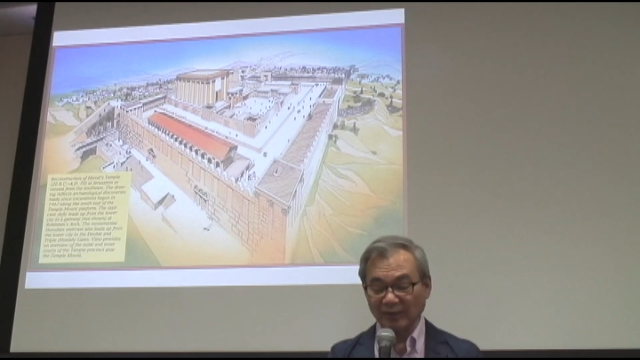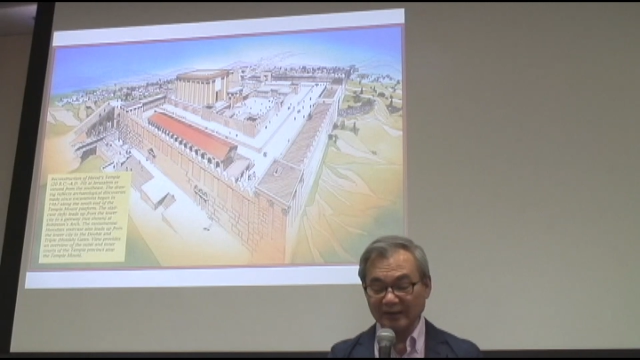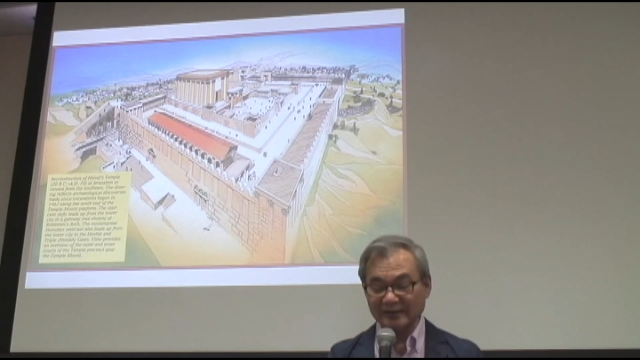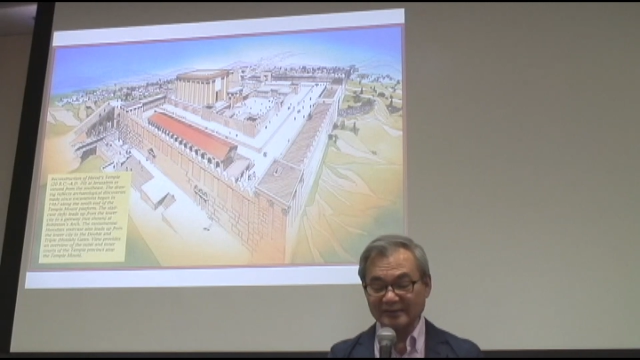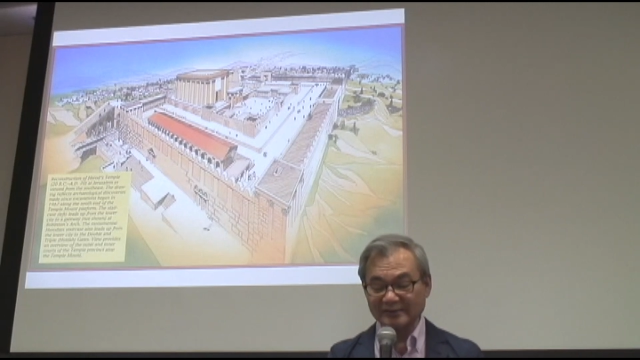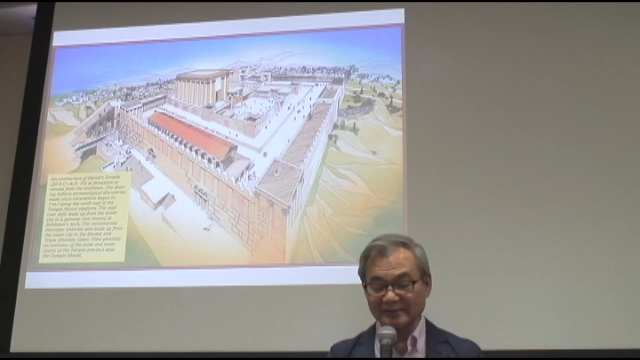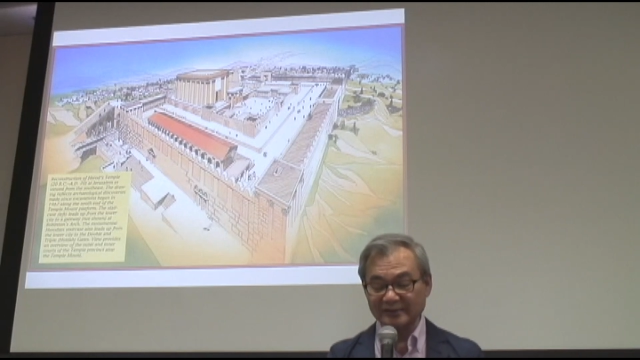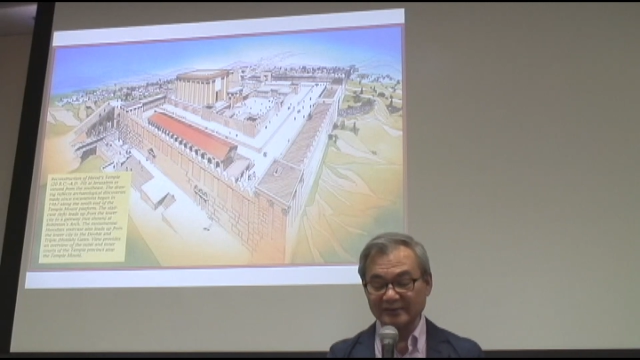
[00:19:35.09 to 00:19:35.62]
ま
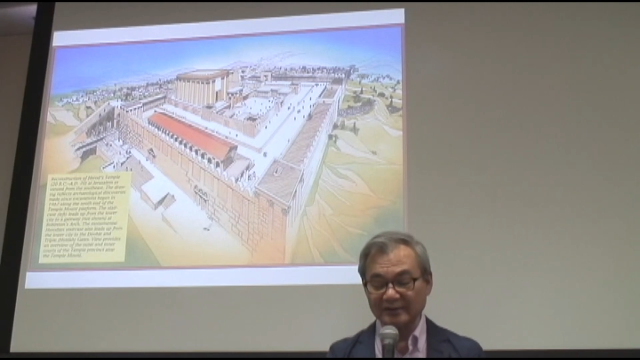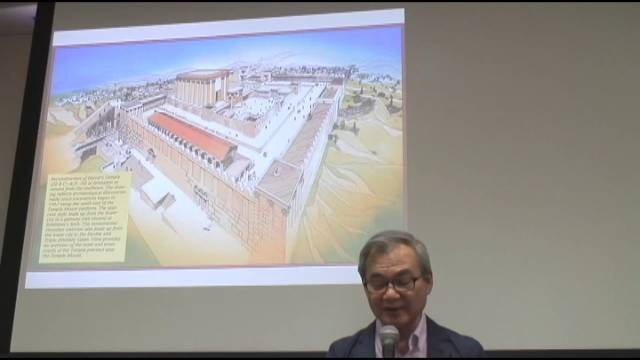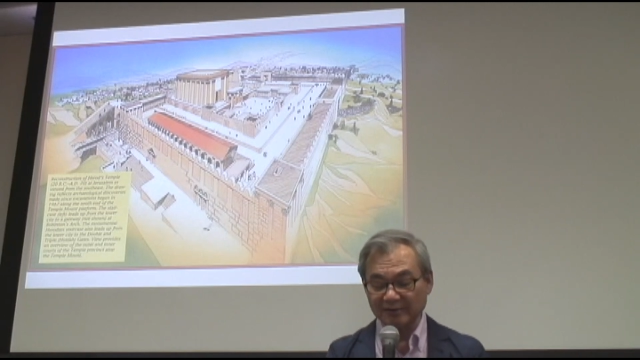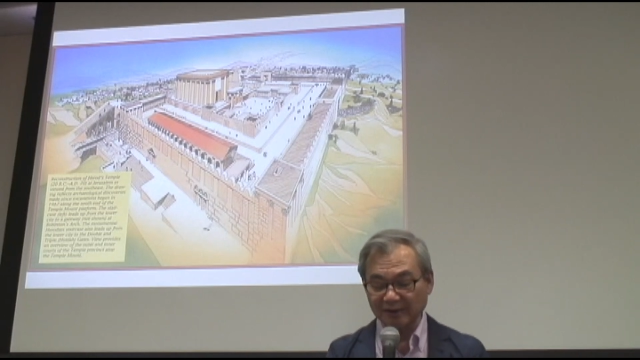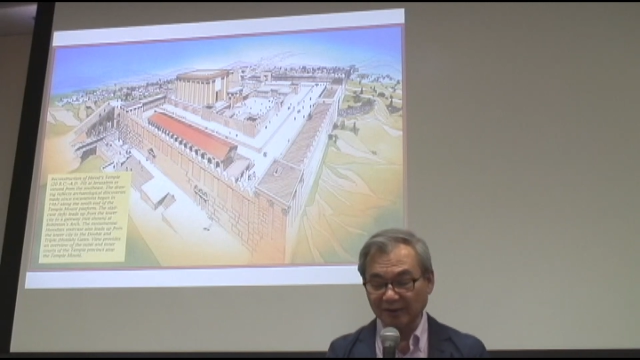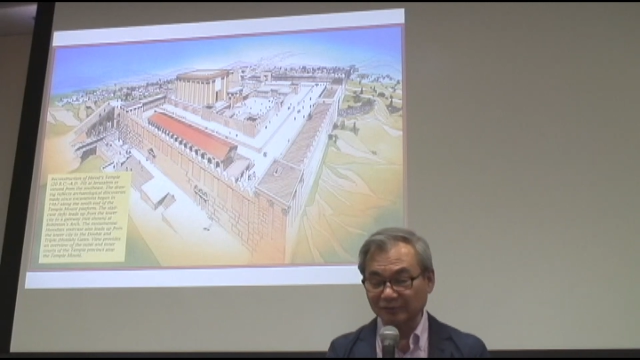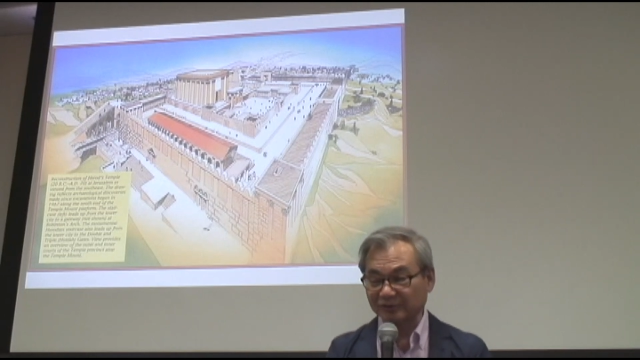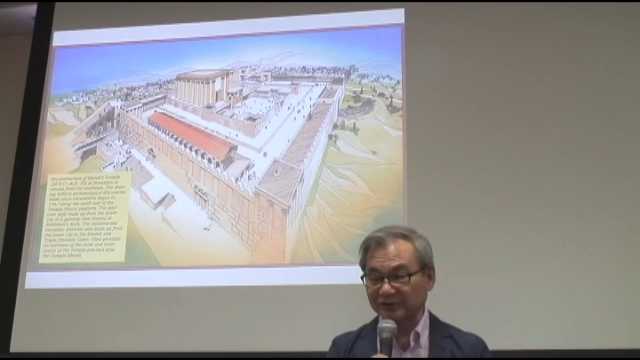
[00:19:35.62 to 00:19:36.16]
で続いて
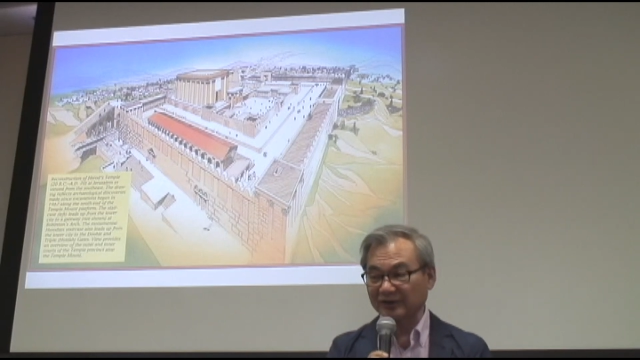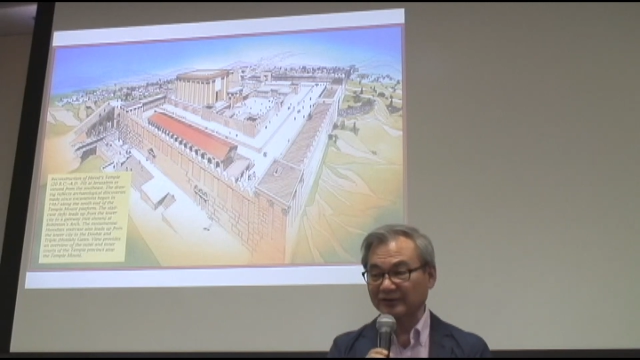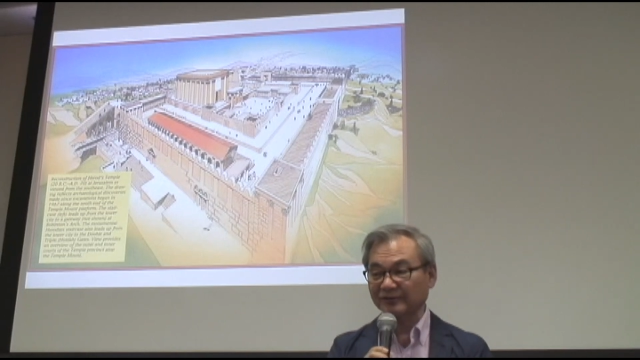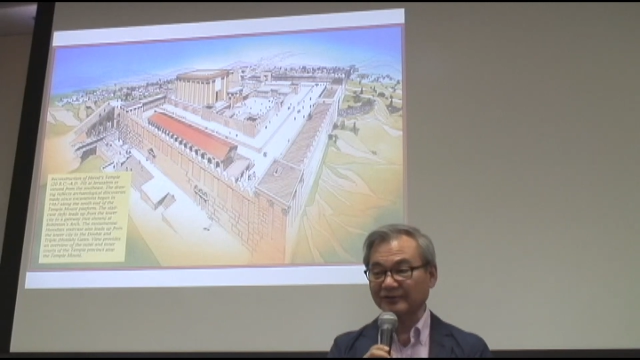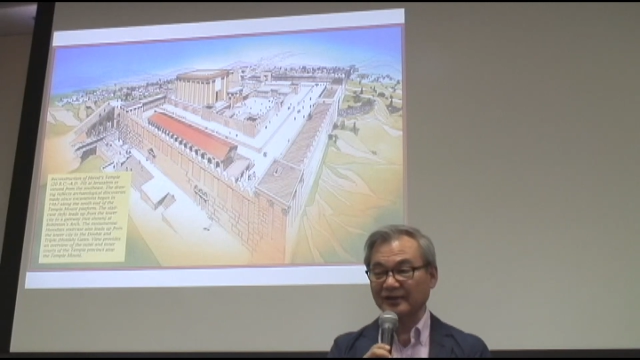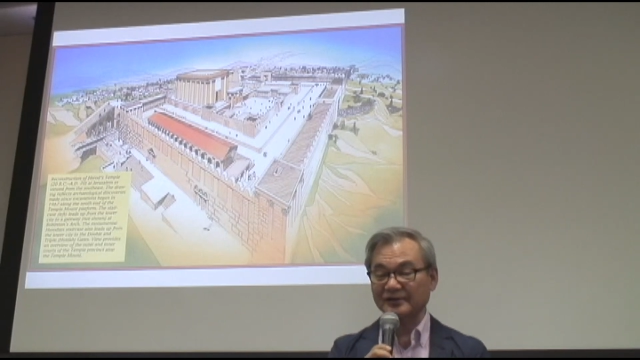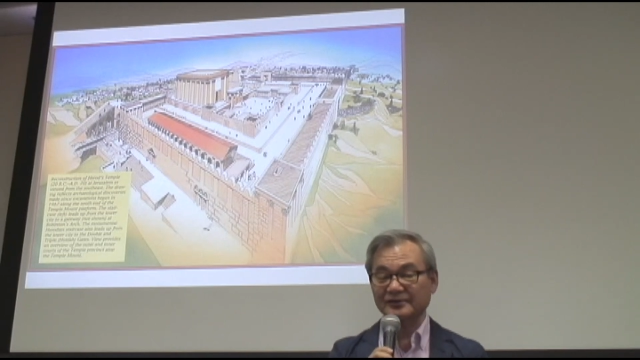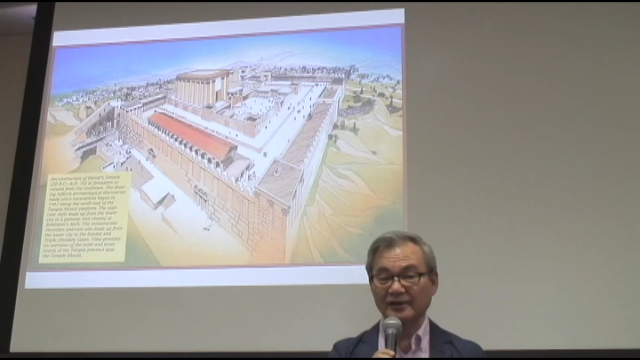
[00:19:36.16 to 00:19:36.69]
いるか教え
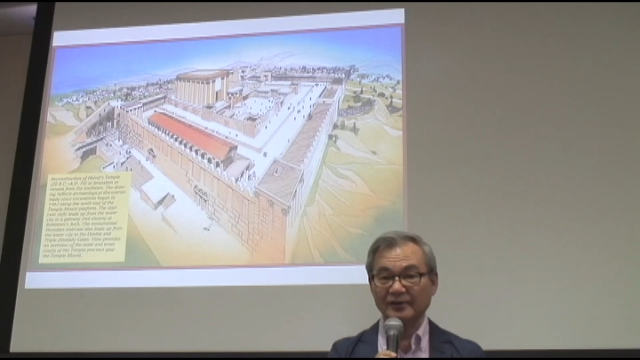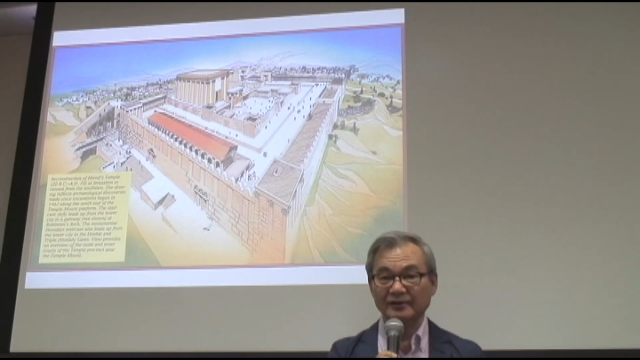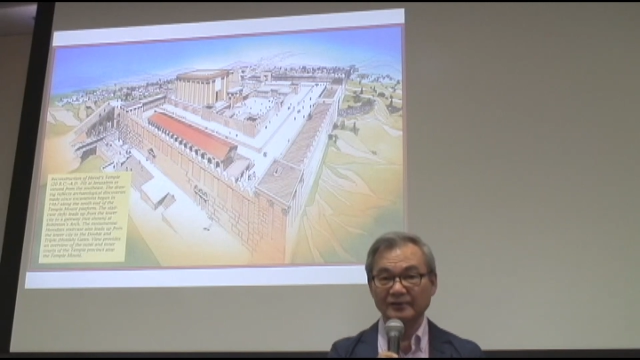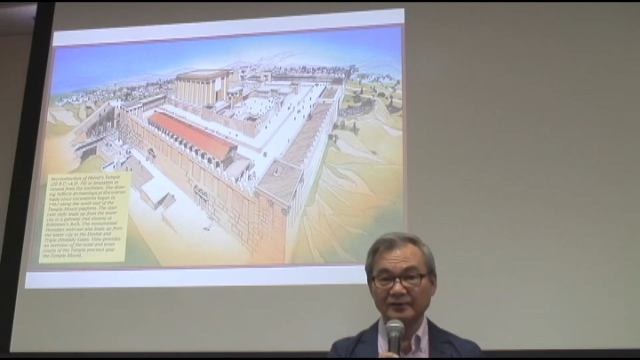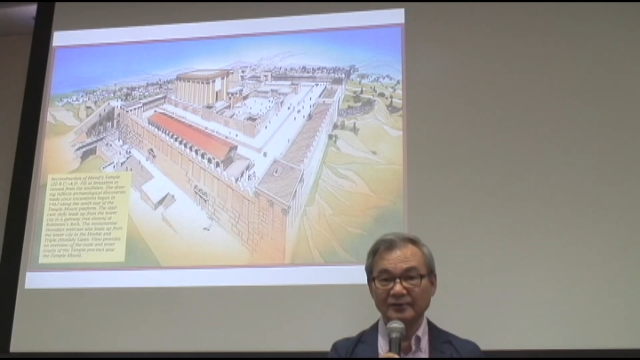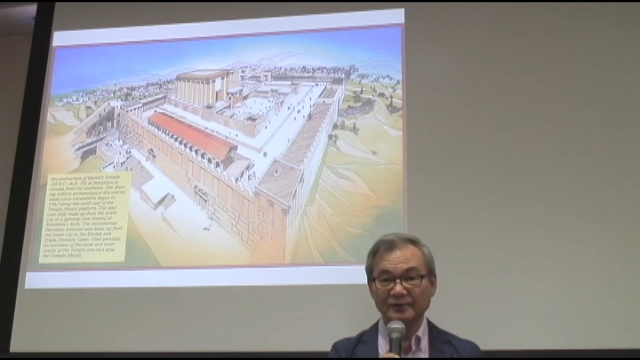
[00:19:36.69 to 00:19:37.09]
てください。